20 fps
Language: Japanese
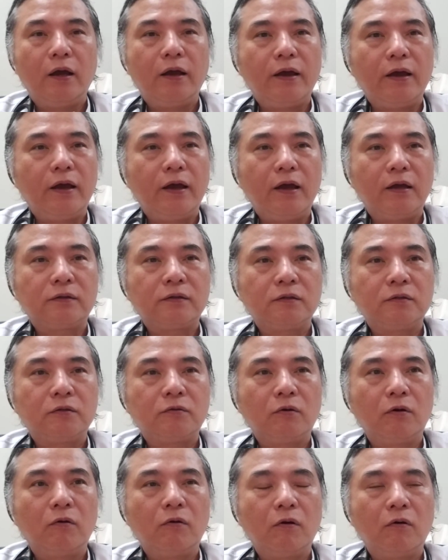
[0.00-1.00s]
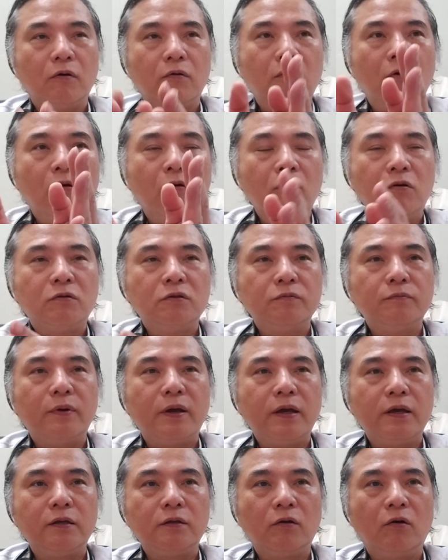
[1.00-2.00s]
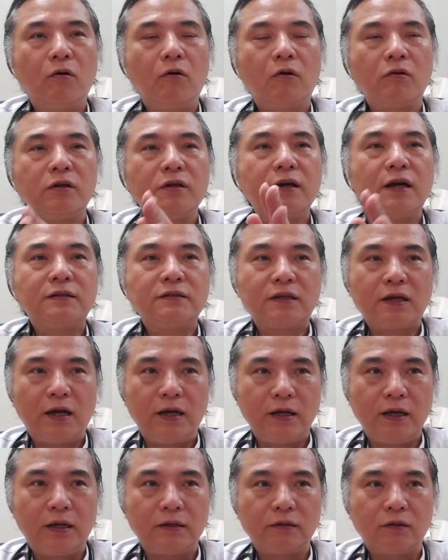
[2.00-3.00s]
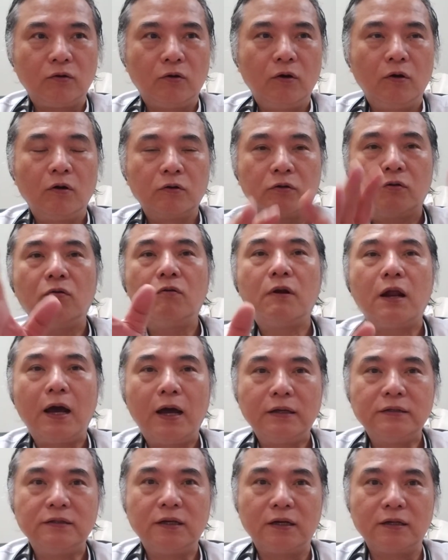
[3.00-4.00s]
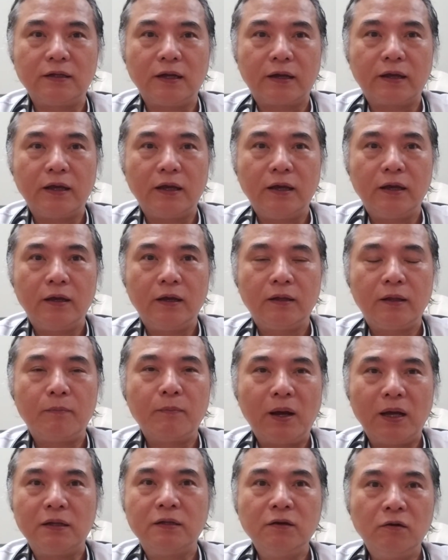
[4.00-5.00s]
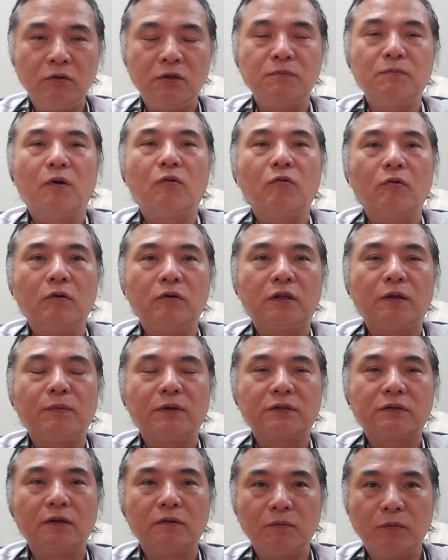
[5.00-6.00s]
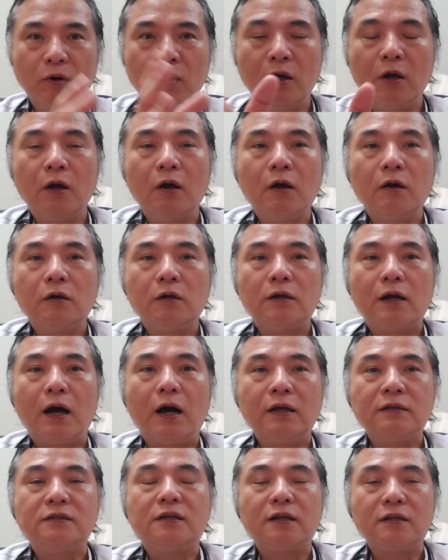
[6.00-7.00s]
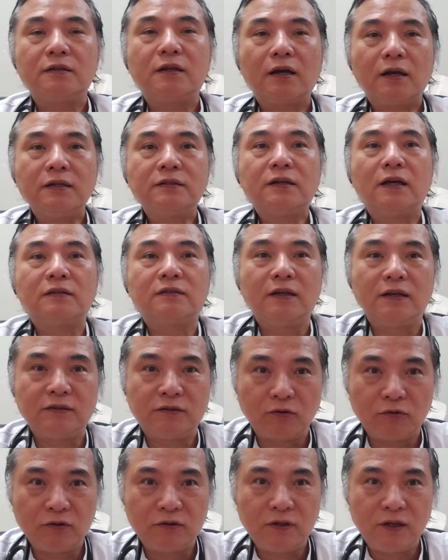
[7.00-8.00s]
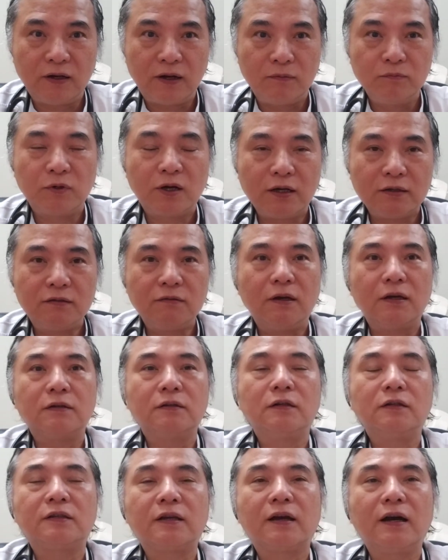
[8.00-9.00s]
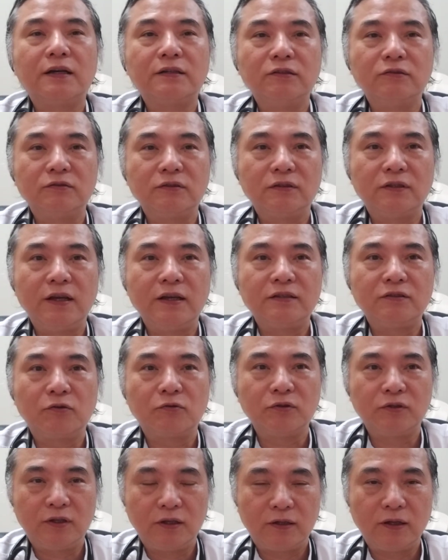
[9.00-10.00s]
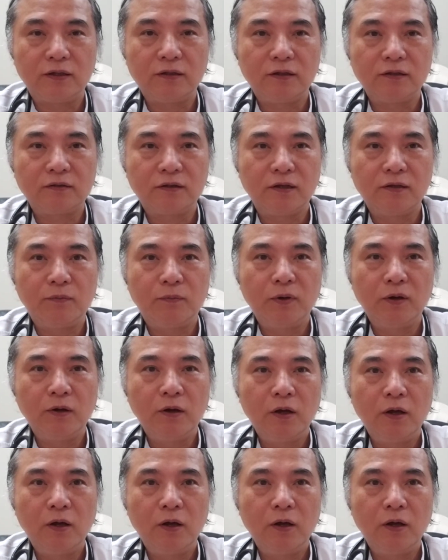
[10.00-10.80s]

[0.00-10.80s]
えー、っと北米の東海岸と東南アジアにだけで、まあ、日本にも置いてますけどもアジアにだけしか生息してない昔は世界中に生息してたんですけども